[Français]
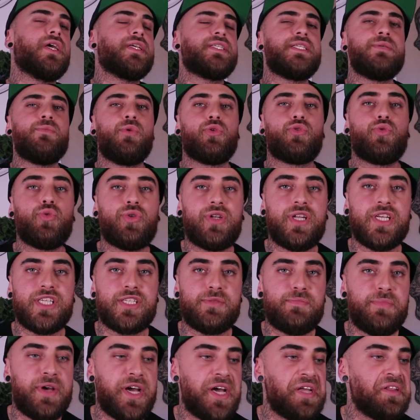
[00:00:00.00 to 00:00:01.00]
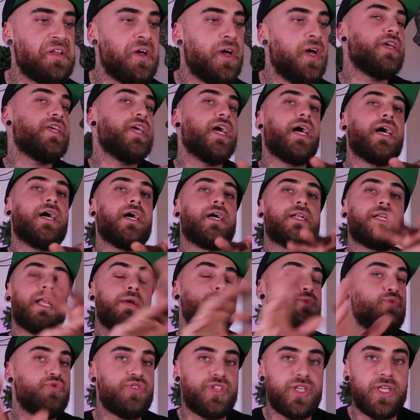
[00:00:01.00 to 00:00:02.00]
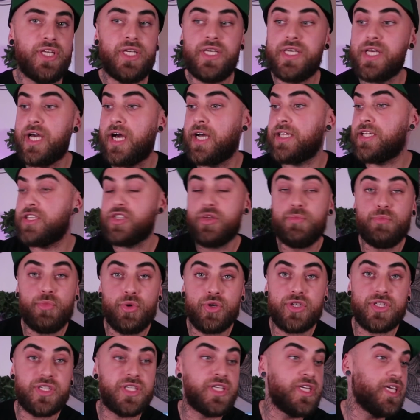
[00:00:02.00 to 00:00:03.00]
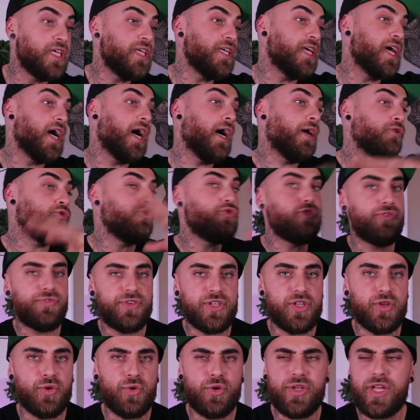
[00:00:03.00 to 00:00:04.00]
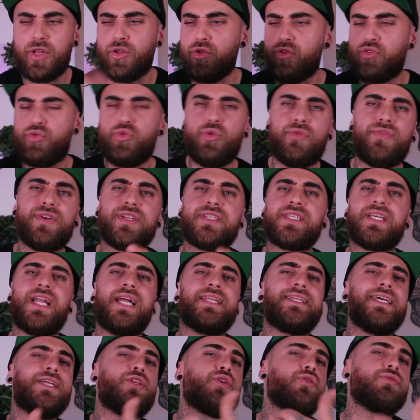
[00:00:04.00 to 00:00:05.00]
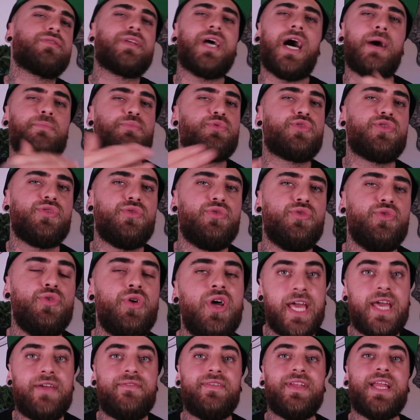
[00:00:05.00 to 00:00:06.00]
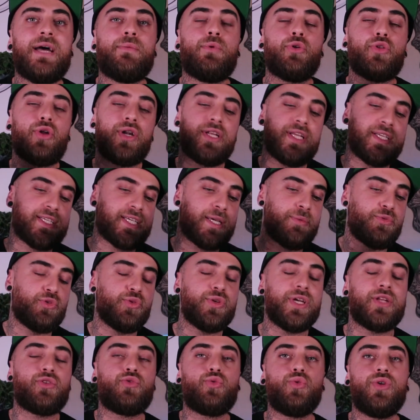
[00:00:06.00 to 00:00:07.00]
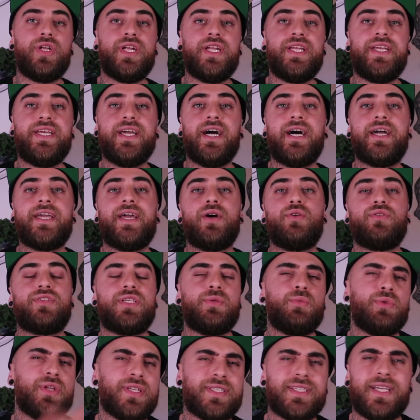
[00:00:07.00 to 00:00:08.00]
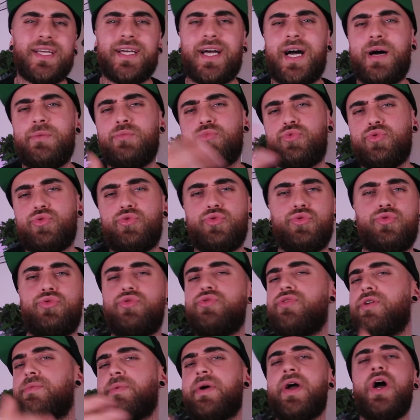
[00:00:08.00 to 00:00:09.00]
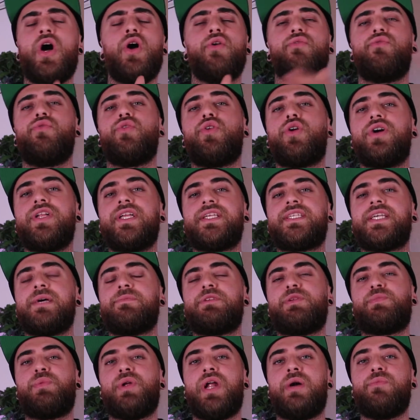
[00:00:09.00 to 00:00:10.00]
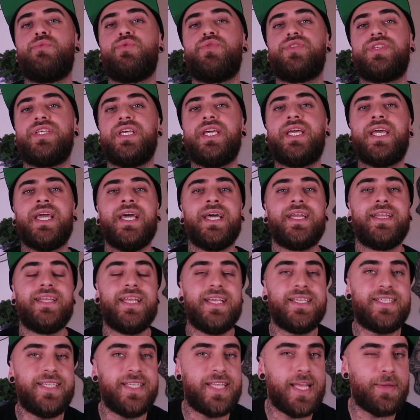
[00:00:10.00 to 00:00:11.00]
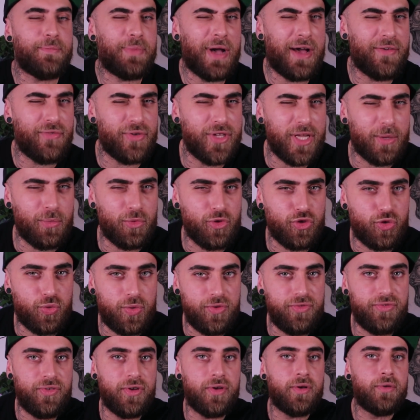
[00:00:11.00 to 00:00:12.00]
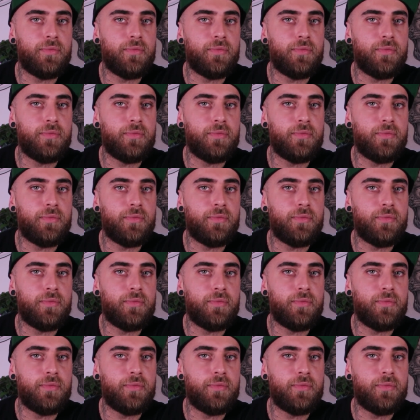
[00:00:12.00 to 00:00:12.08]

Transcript: quasiment toutes les semaines. Il y a de la musique, il y a des unboxings, il y a du jeu vidéo, il y a de tout en fait. C'est la détente absolue. Et évidemment, dans la description, il y a tous les liens, il y a aussi mon Instagram, tout, tout, tout. Vous connaissez un petit peu la musique, n'hésitez pas à venir me suivre